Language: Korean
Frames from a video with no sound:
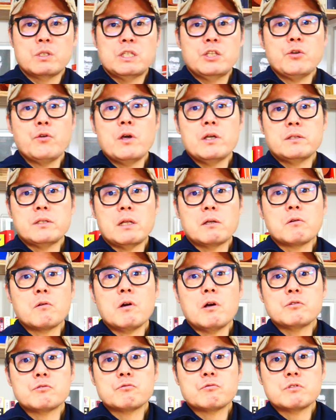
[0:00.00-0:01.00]
기여했다는 거
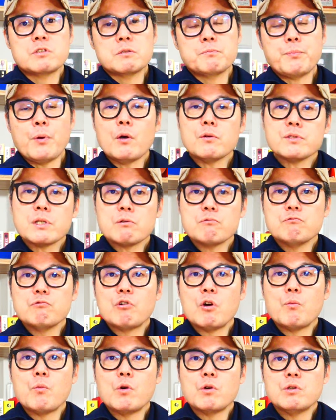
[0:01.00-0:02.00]
가지고 지금 평생
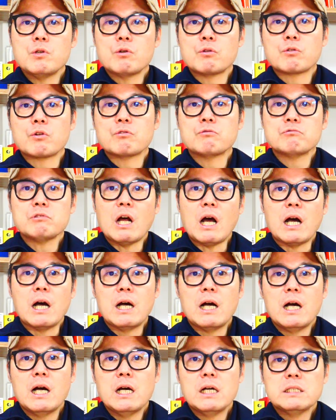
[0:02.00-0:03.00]
울고 먹으려고
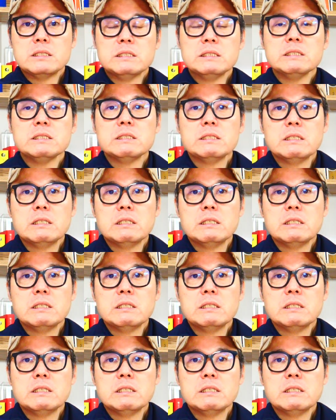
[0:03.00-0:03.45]
그러는구나. 응?